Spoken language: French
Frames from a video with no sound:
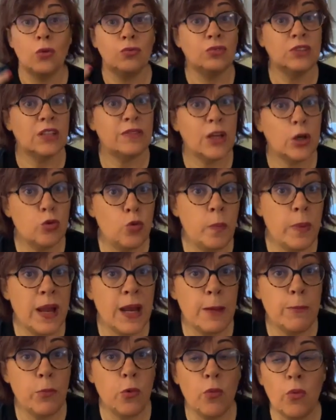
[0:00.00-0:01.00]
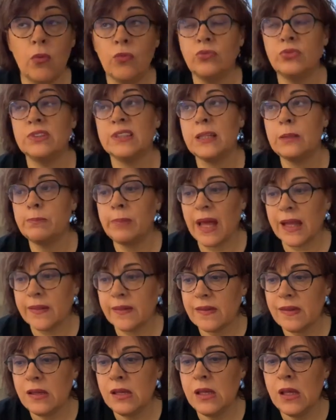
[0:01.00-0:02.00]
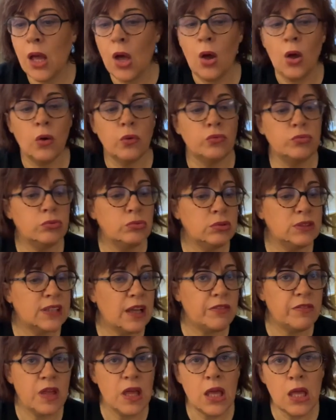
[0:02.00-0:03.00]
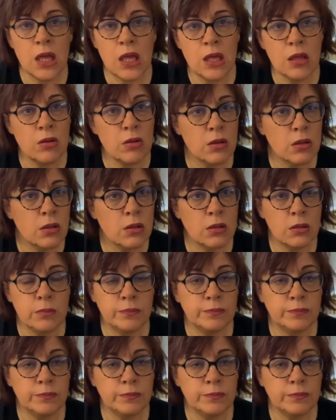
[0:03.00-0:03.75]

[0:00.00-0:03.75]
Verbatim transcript: vous avez coupé les ponts, vous êtes partis, vous avez euh,